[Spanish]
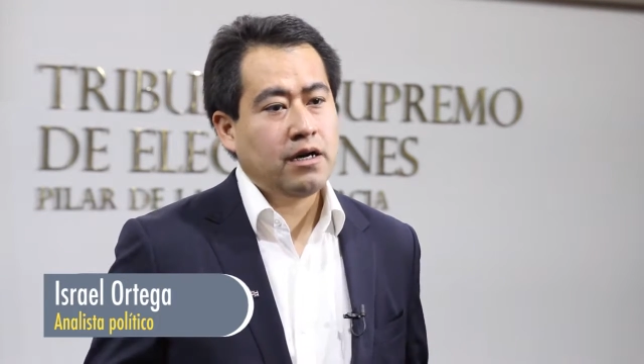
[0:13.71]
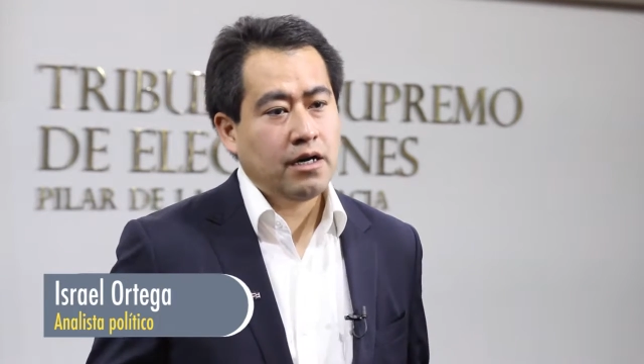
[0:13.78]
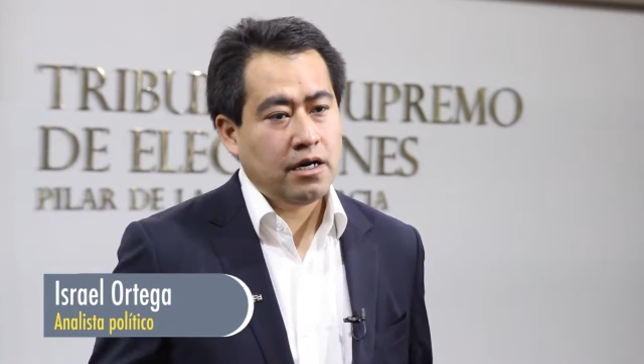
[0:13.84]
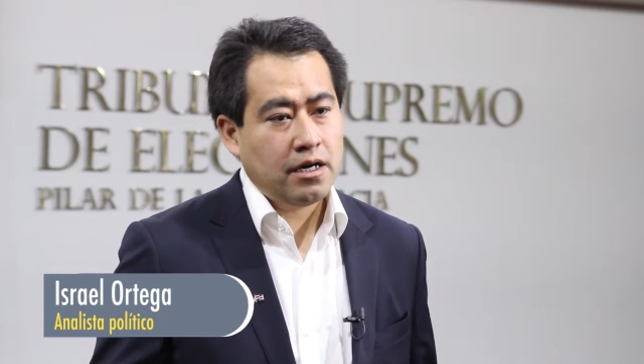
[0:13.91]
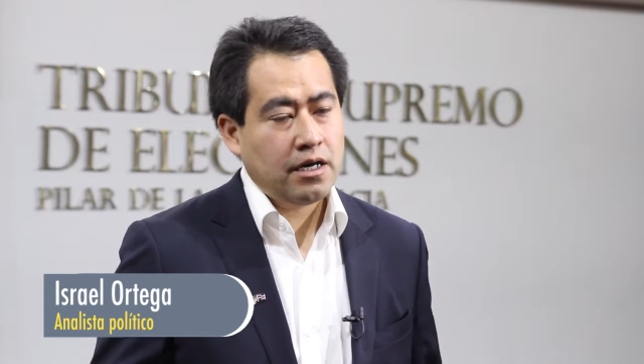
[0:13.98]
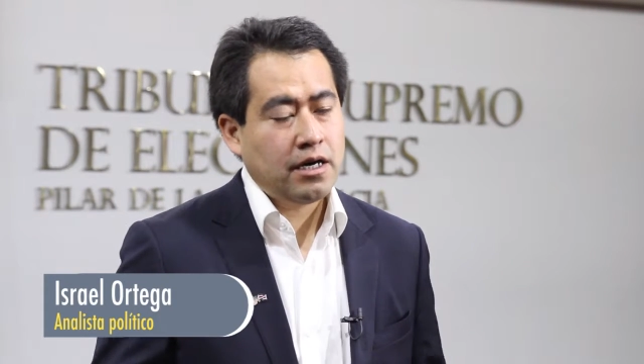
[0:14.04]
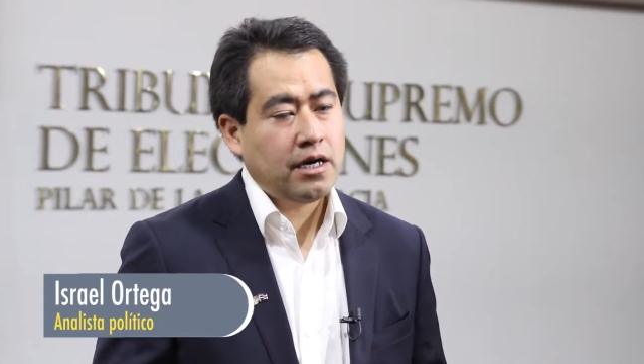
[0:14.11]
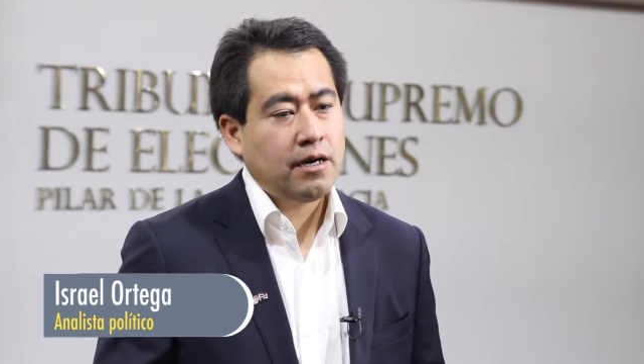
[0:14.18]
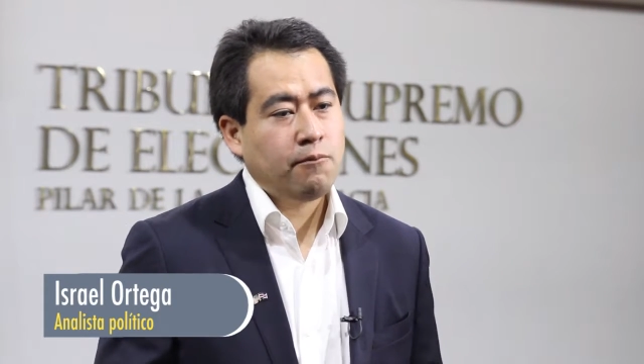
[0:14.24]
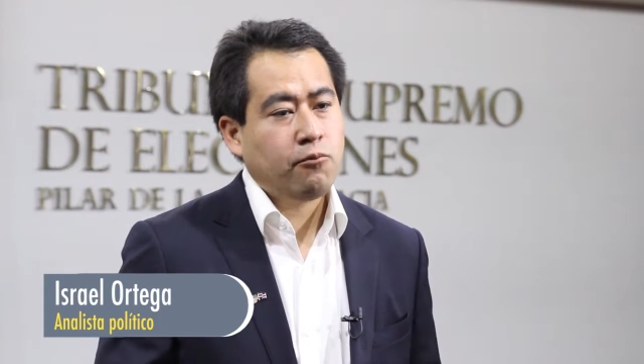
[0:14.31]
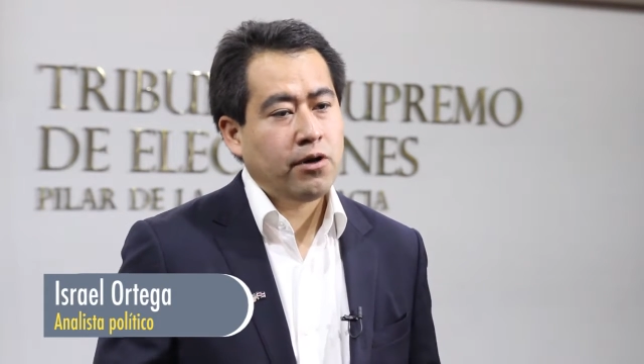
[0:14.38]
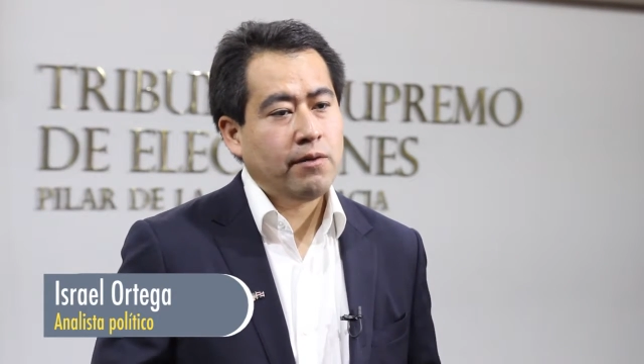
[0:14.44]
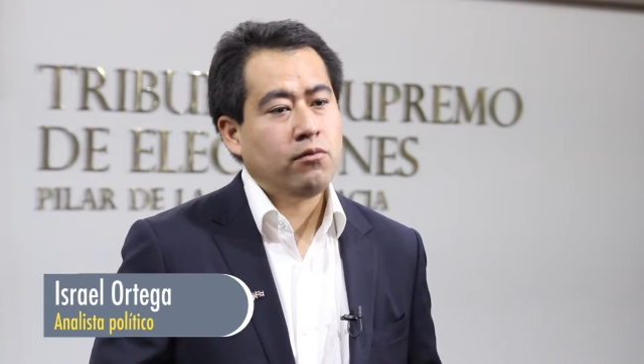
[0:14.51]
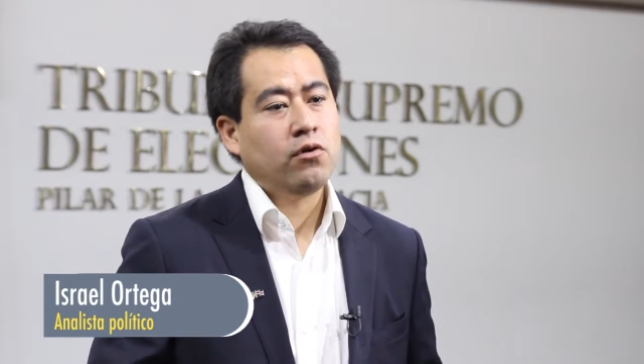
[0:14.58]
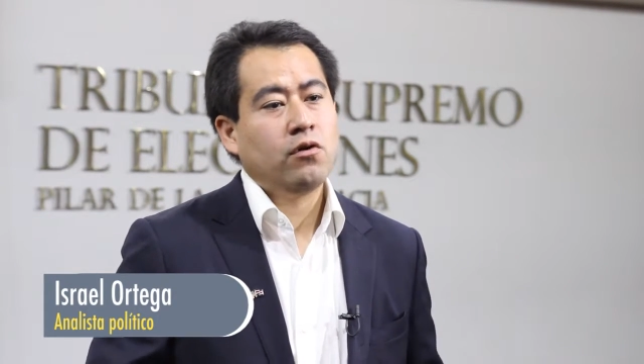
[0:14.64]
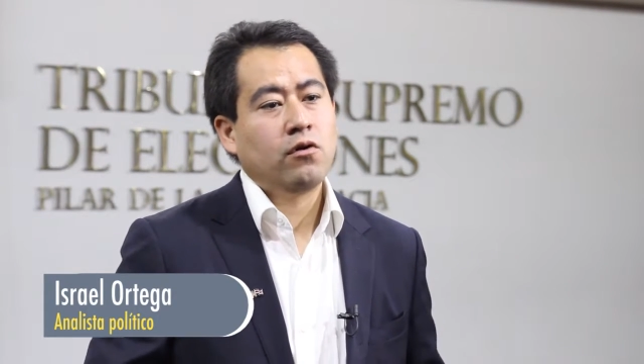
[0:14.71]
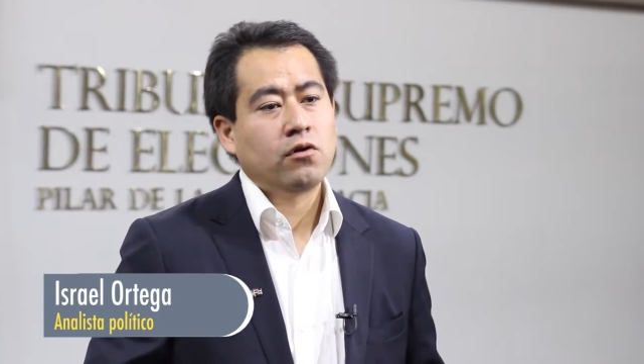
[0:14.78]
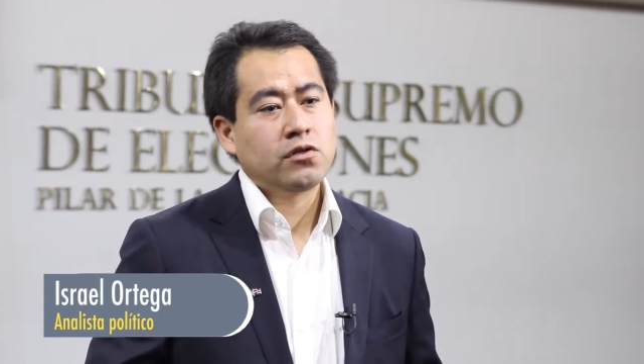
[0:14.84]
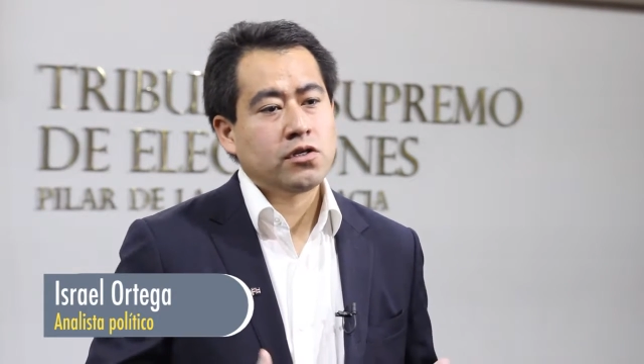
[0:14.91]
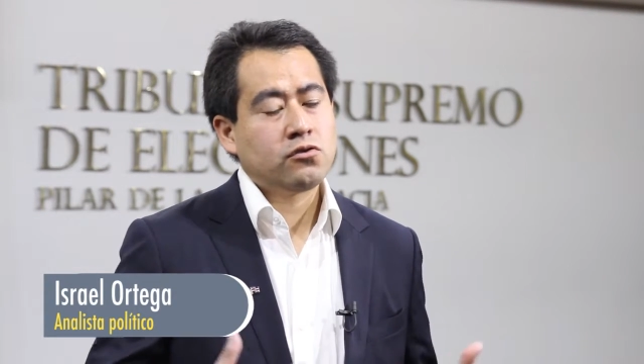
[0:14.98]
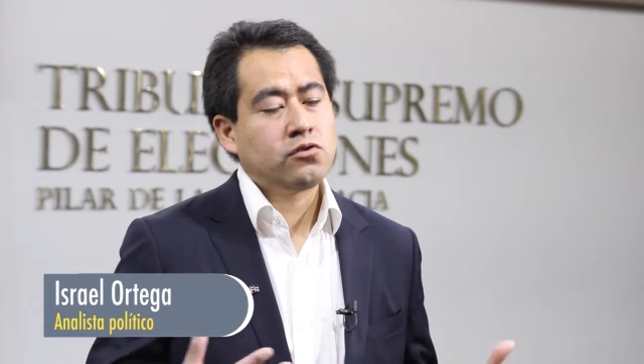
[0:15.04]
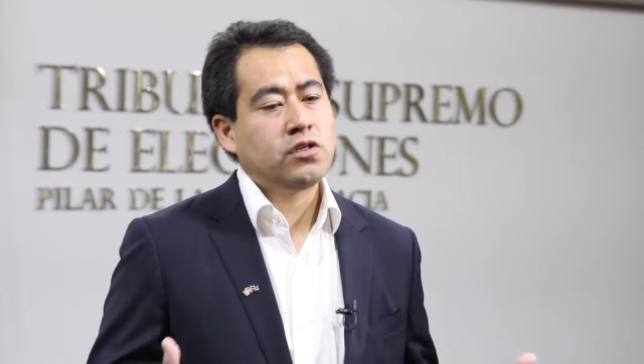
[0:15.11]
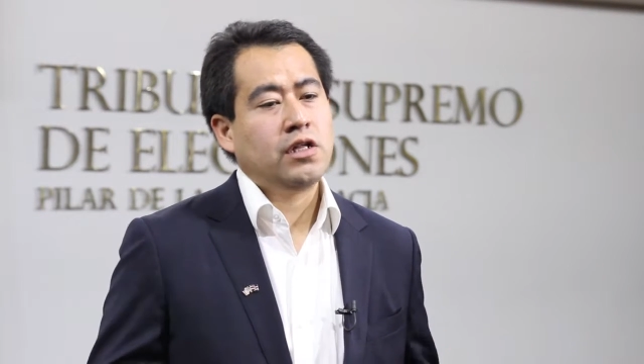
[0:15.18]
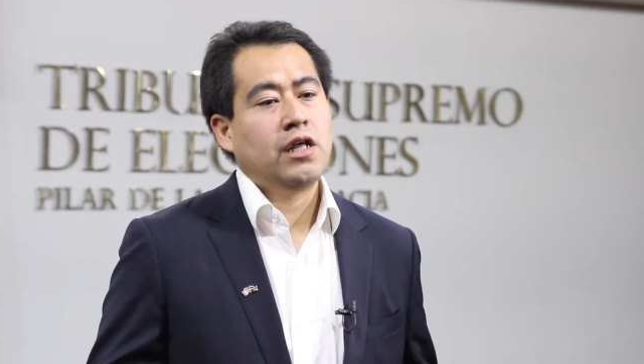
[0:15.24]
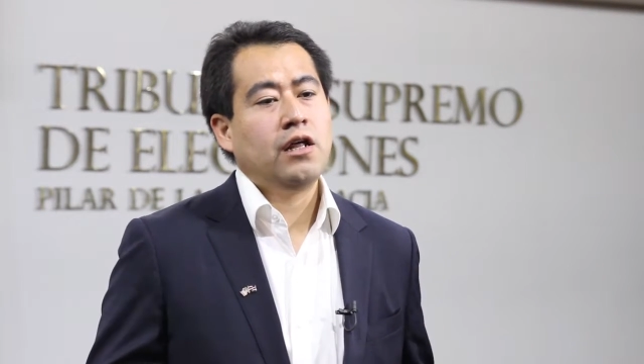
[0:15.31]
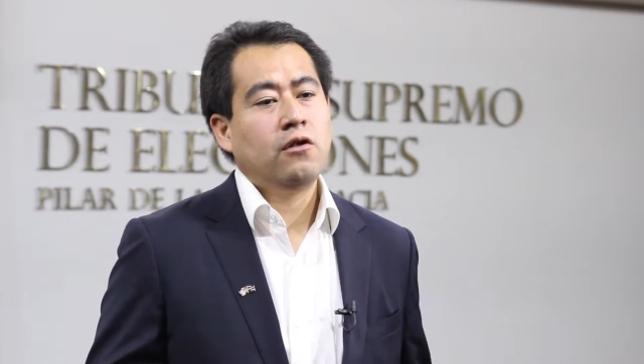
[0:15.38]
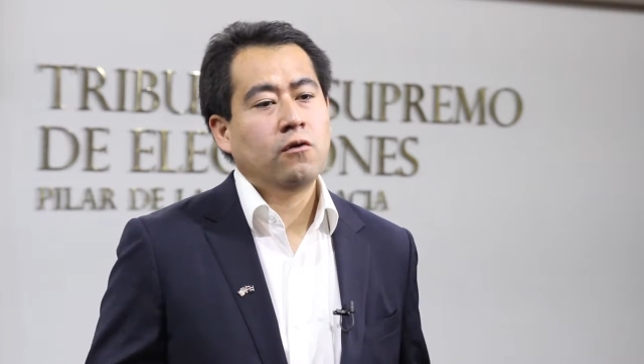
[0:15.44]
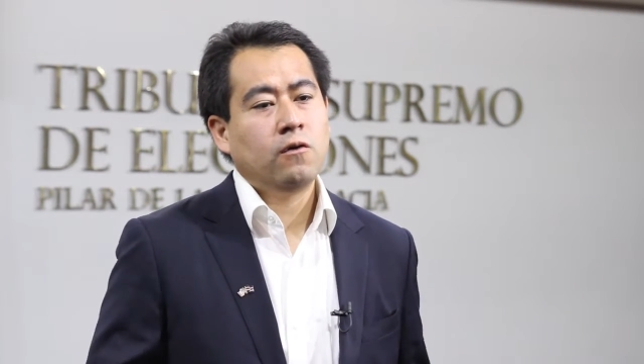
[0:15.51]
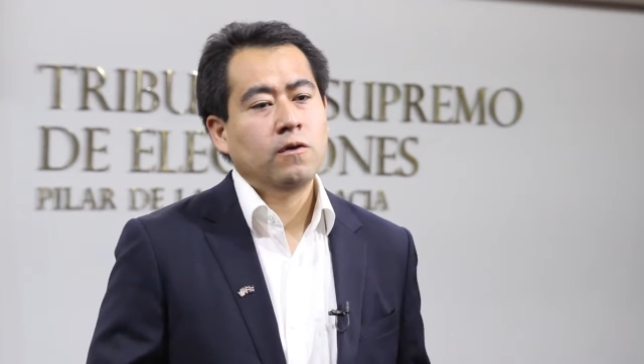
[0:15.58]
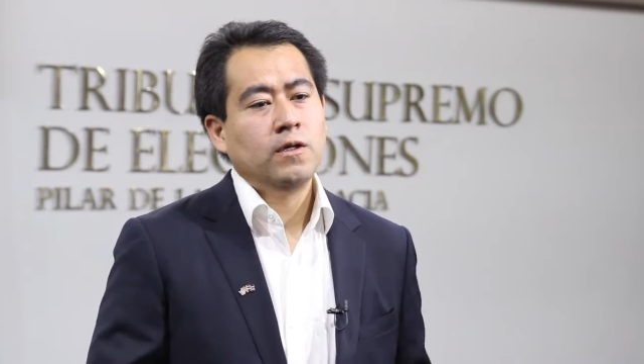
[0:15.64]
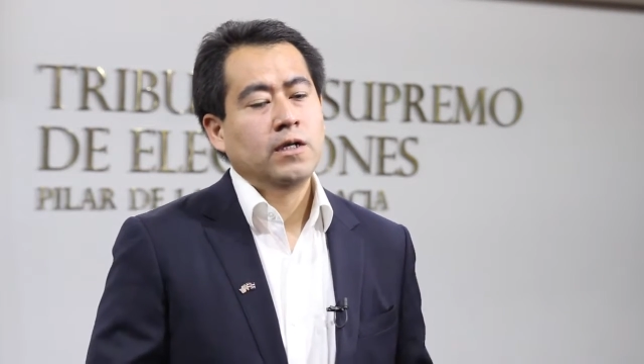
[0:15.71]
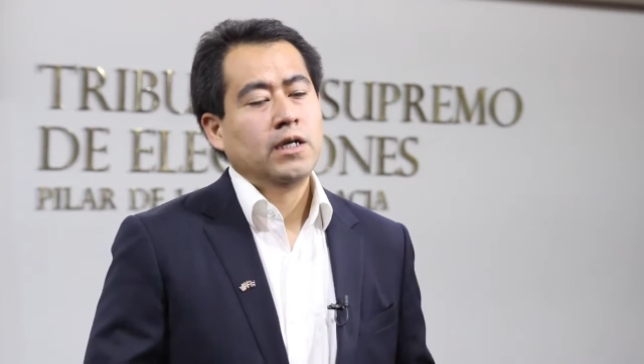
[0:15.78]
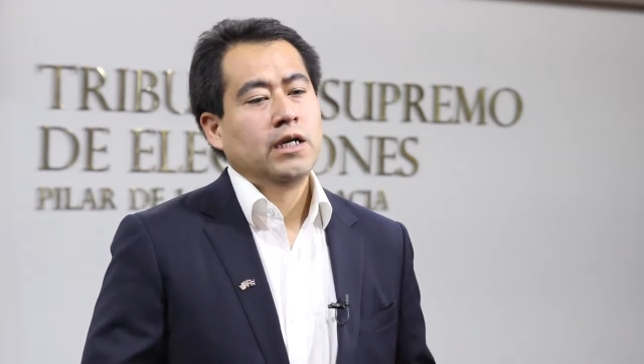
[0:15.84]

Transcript: al pueblo lo que está sucediendo.